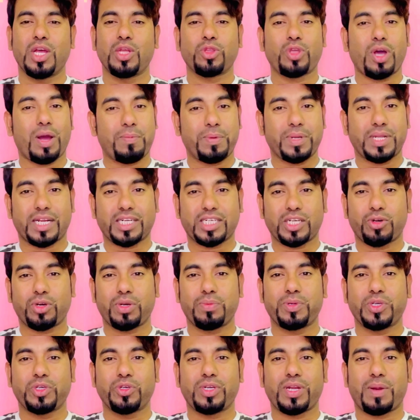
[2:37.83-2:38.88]
তো আমরা আশা করি
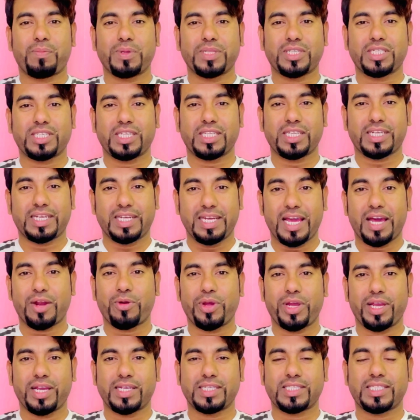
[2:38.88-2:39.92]
ভিডিওটি আপনাদের সাথে ক্লিয়ার
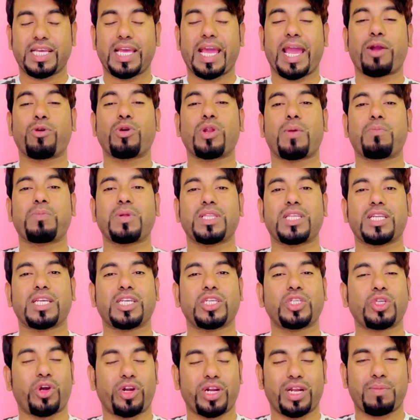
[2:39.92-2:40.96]
হয়ে গেছে এখন আপনাদেরকে
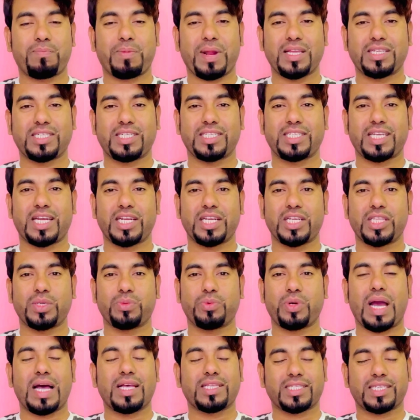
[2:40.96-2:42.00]
স্বর্ণের প্রাইসটা জানিয়ে
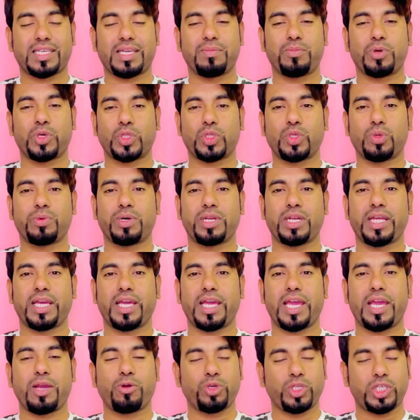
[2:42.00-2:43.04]
দেবো আজকে বর্তমানে
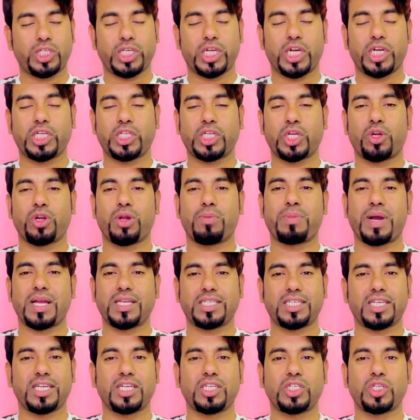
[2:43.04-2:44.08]
একুশ ক্যারেট স্বর্ণ বাইশ
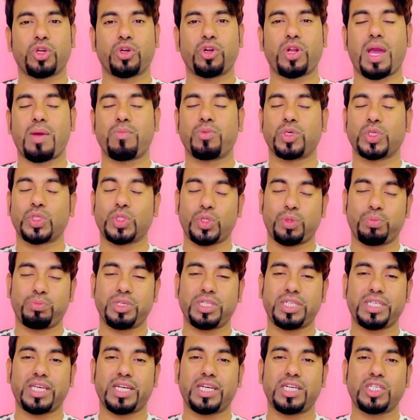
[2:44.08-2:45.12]
ক্যারেট স্বর্ণ এবং
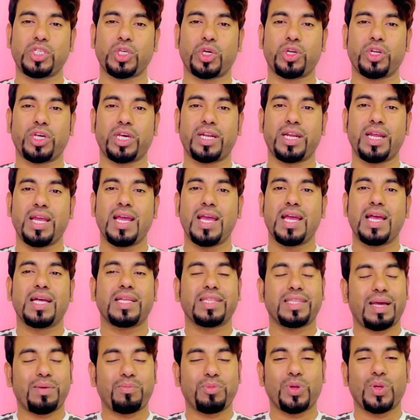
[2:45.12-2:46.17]
চব্বিশ ক্যারেট স্বর্ণের
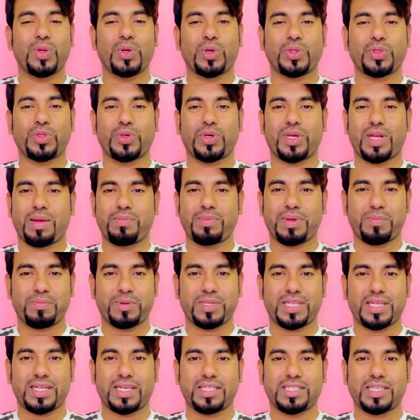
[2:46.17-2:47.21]
দামগুলো কত করে আমি
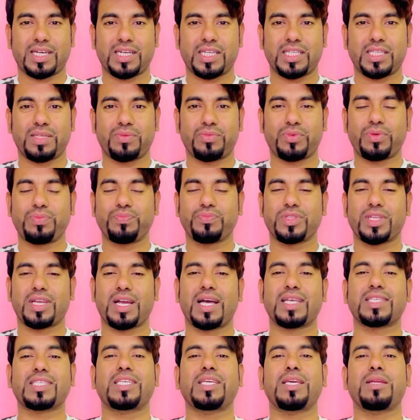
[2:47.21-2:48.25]
আপনাদেরকে জানিয়ে দেবো
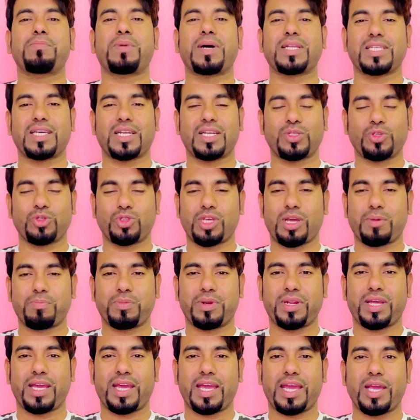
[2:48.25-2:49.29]
আজকের বাজারে যদি
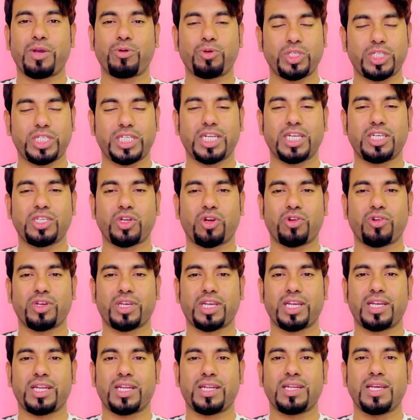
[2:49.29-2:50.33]
আপনি একুশ ক্যারেট স্বর্ণ
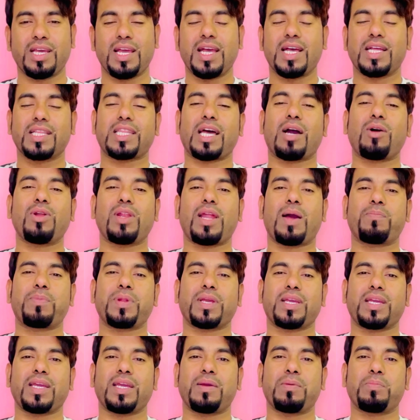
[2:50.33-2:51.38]
কেনেন তাহলে
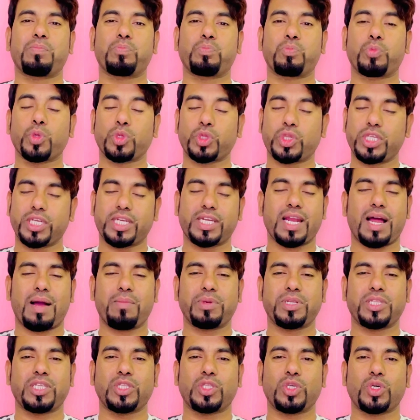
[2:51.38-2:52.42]
আপনাকে প্রতি
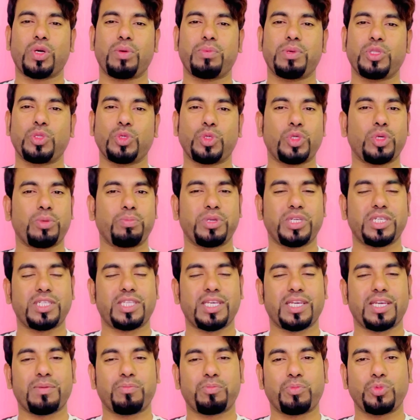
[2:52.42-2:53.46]
গ্রামে দিতে হবে দুশো বিশ
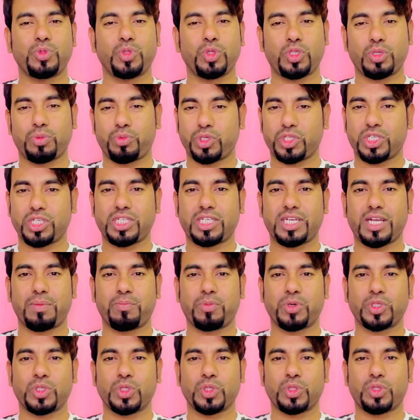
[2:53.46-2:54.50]
থেকে দুশো পঁচিশ রিয়াল
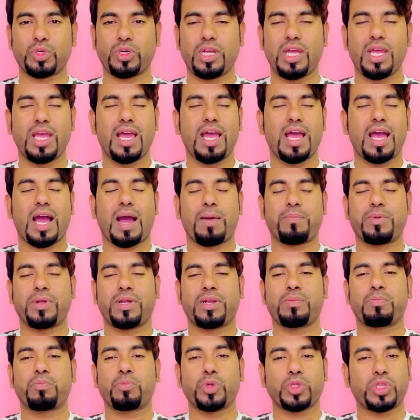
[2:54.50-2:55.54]
পর্যন্ত আপনার
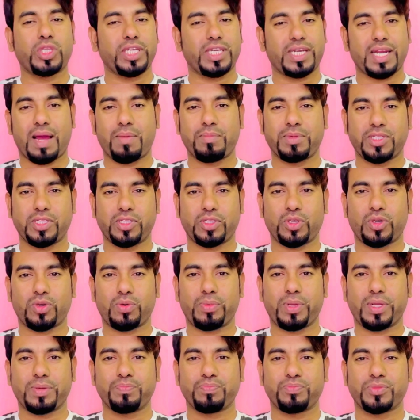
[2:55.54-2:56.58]
প্রতি গ্রামে দিতে
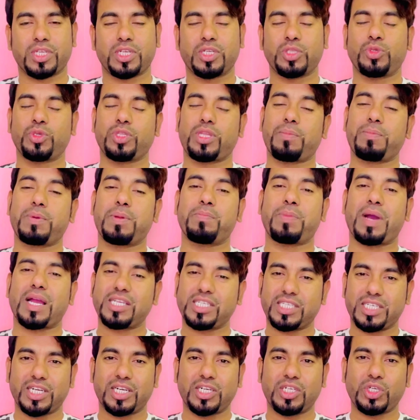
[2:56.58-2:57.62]
হবে যদি আপনি
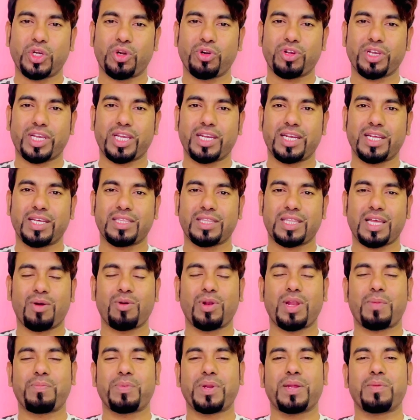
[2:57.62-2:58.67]
বাইশ ক্যারেট স্বর্ণ কিনেন
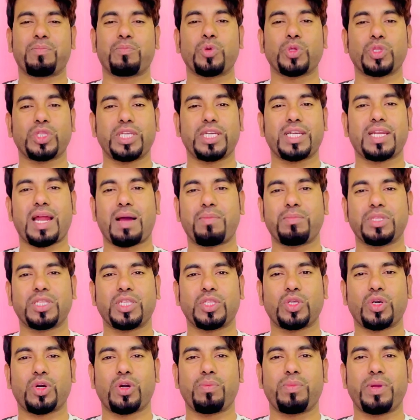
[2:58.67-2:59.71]
তাহলে আপনার প্রতি গ্রামে
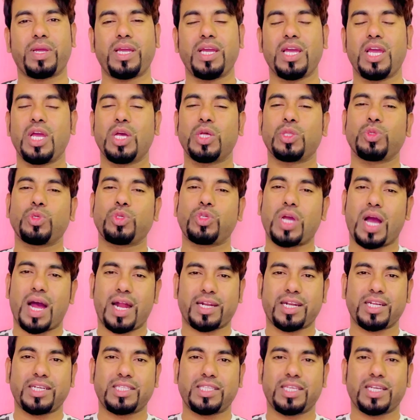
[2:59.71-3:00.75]
দিতে হবে দুশো
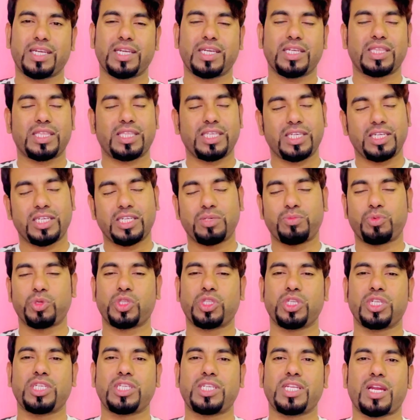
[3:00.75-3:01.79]
আঠাশ থেকে তিরিশ
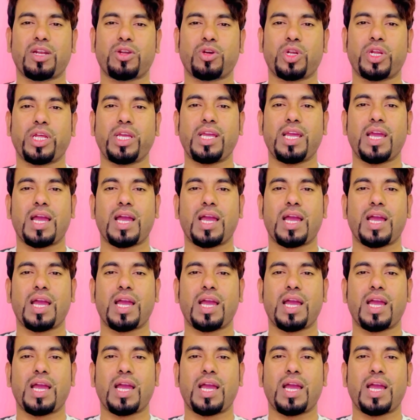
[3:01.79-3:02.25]
বত্রিশ শেয়ার করে